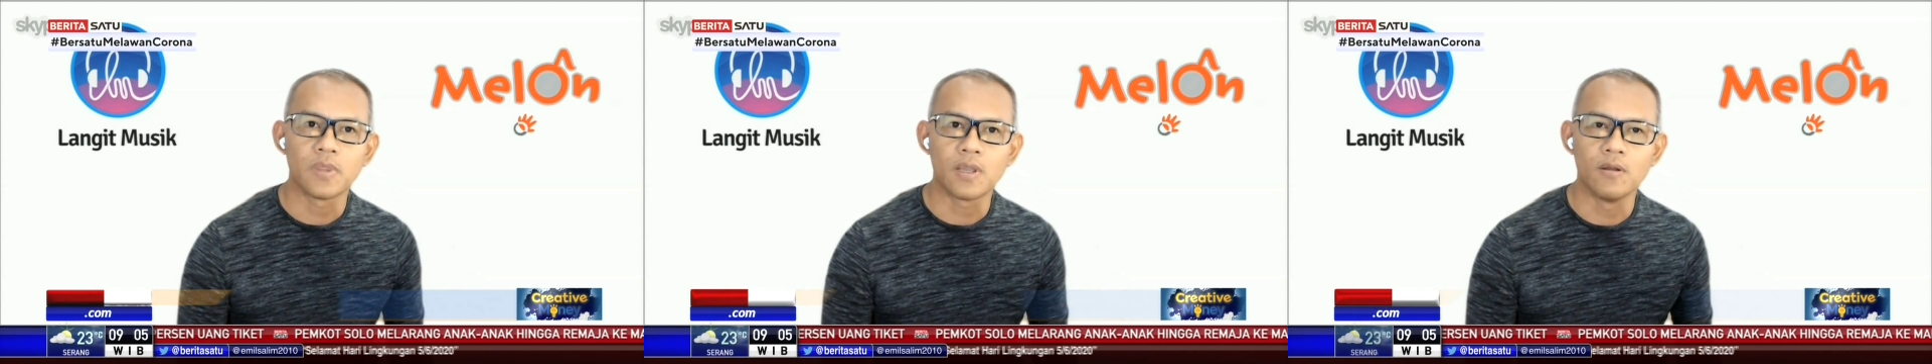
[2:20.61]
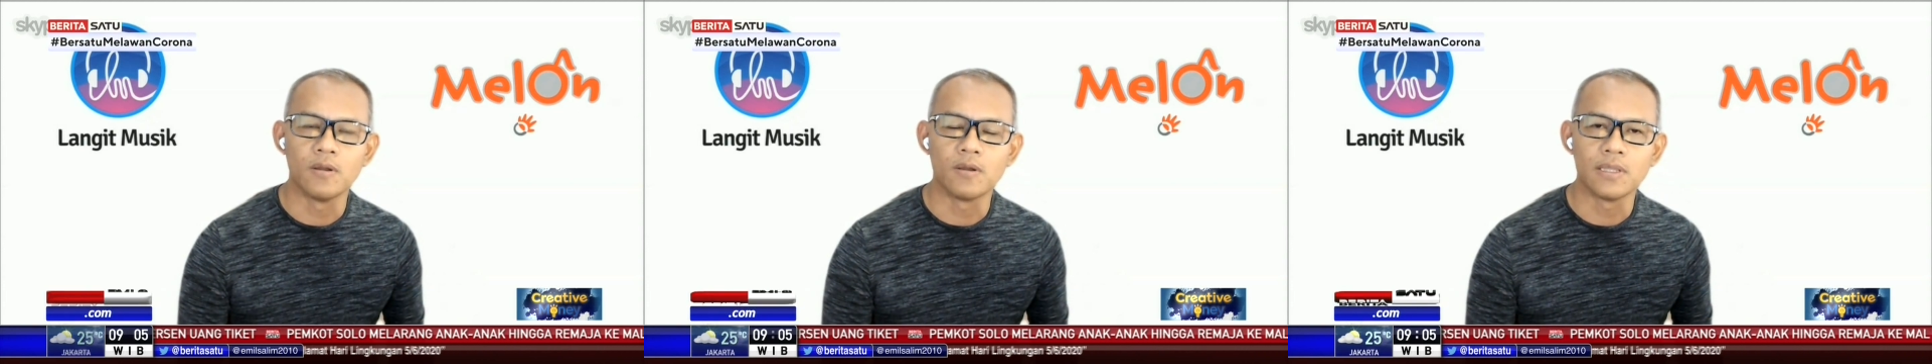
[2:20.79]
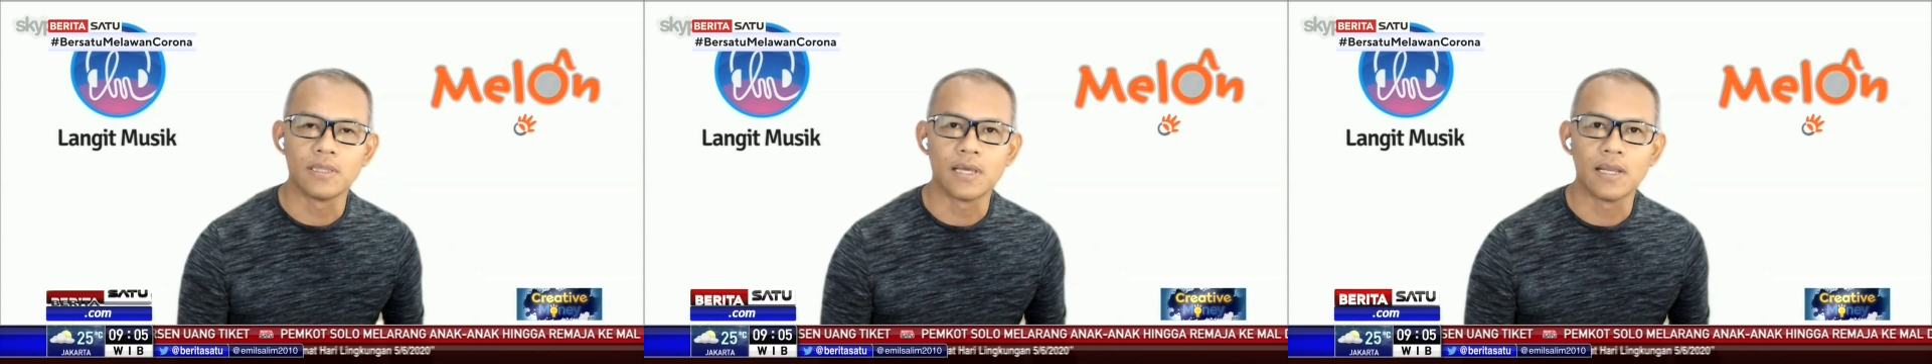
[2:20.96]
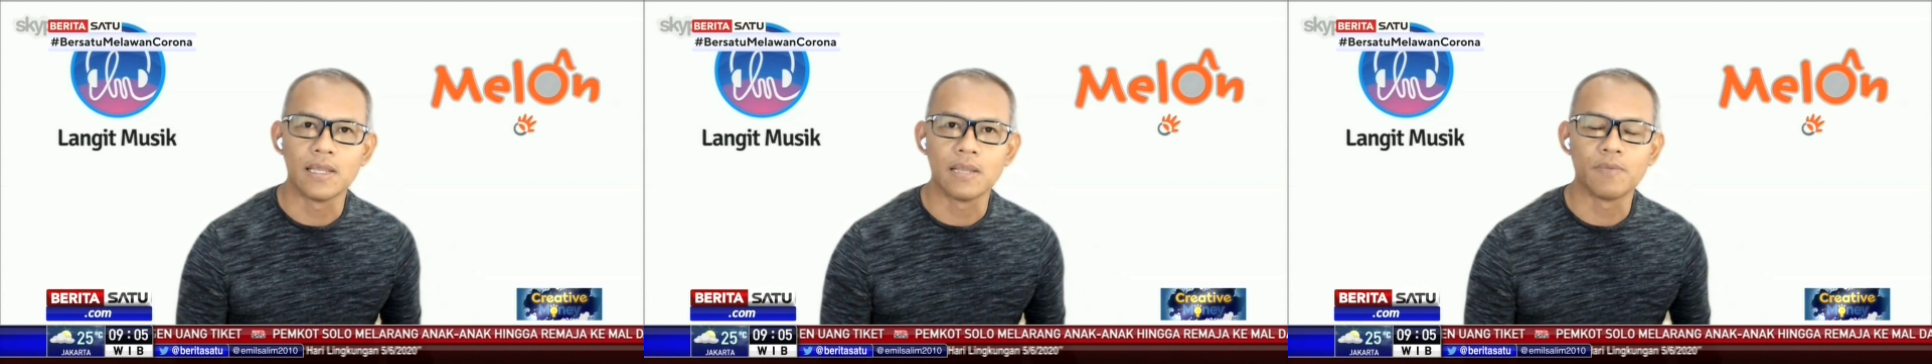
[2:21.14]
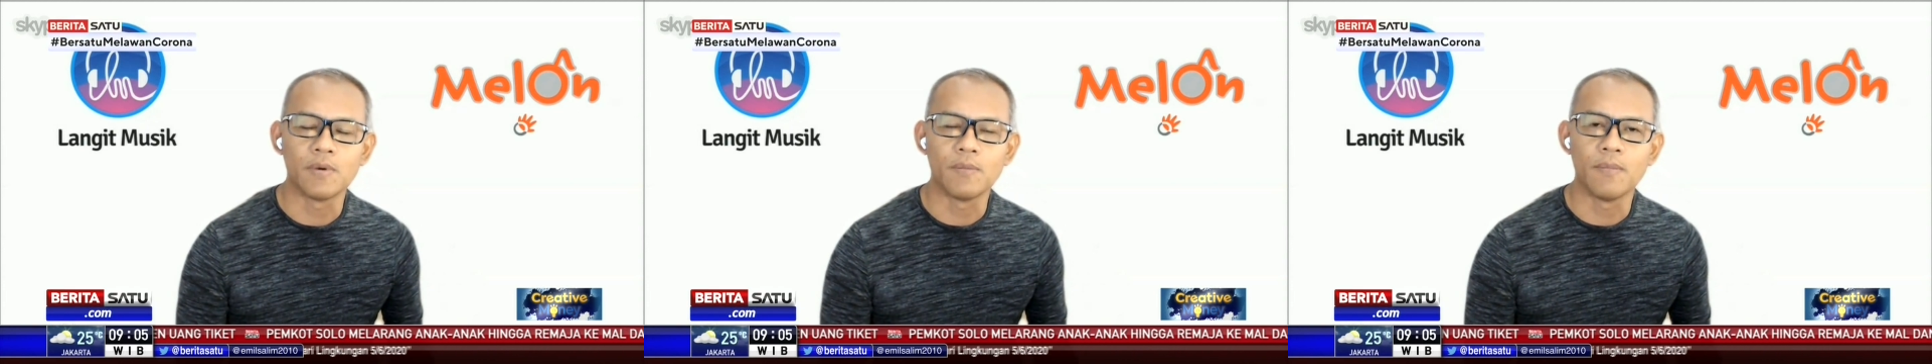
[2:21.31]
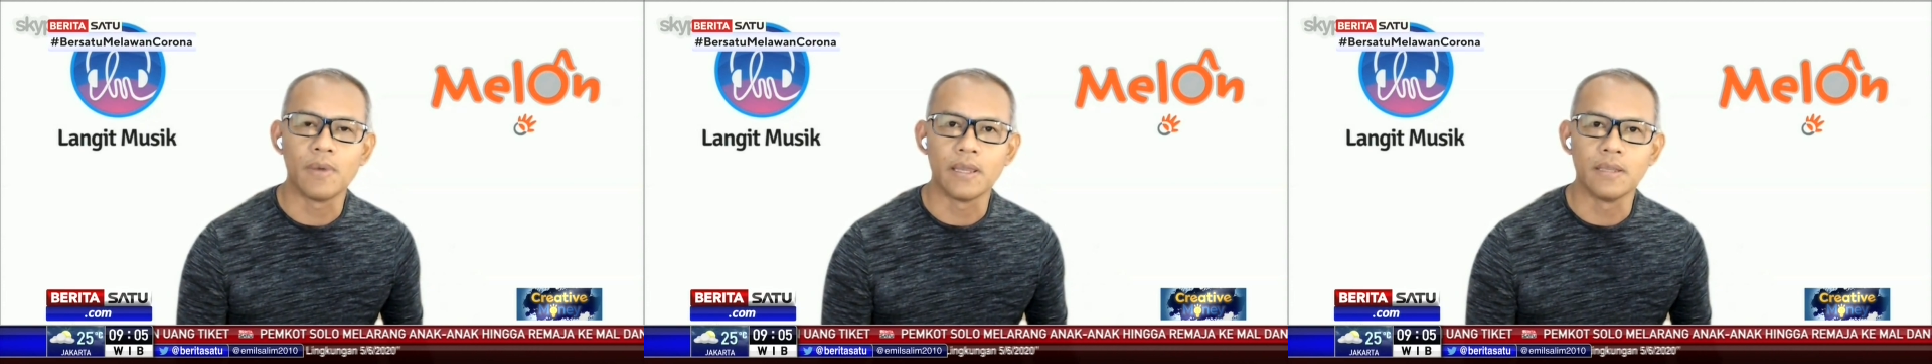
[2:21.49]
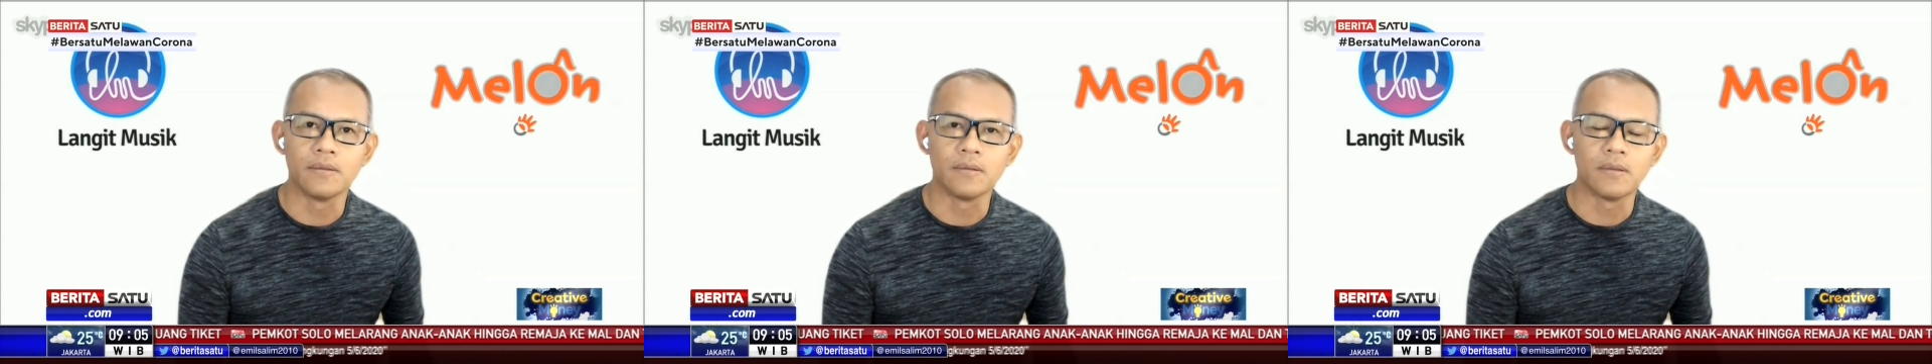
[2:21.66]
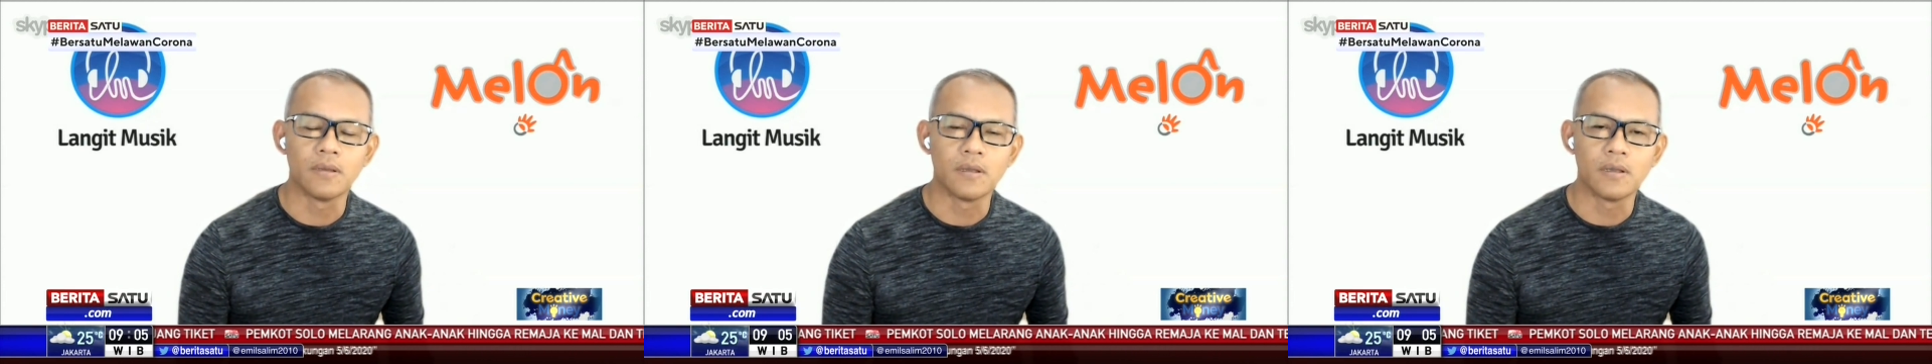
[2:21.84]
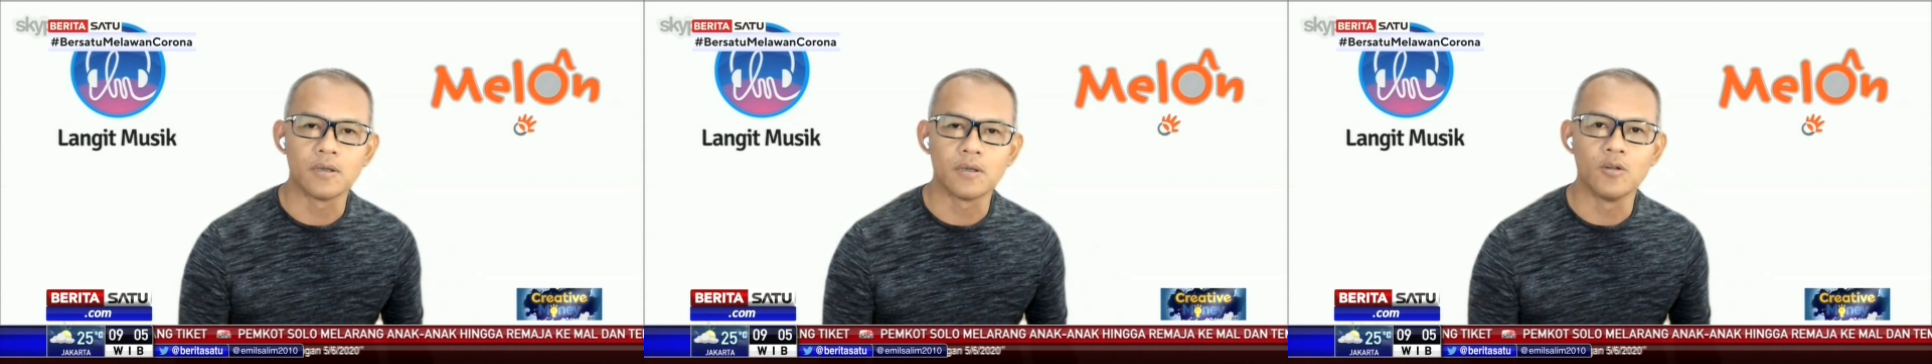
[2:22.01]
Kalau kita lihat pemain
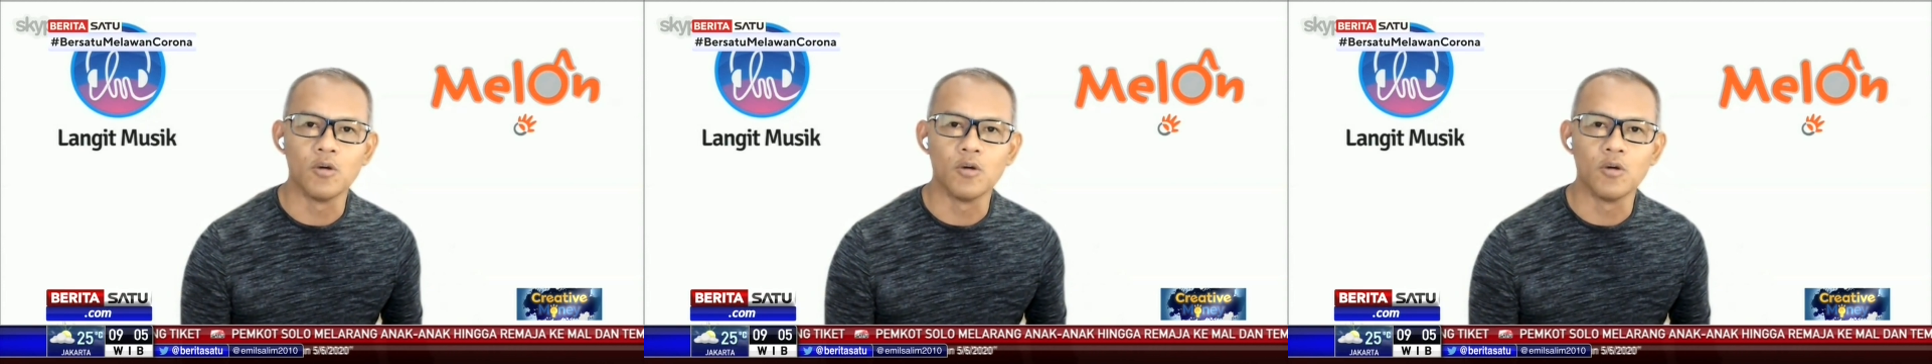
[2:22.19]
eh,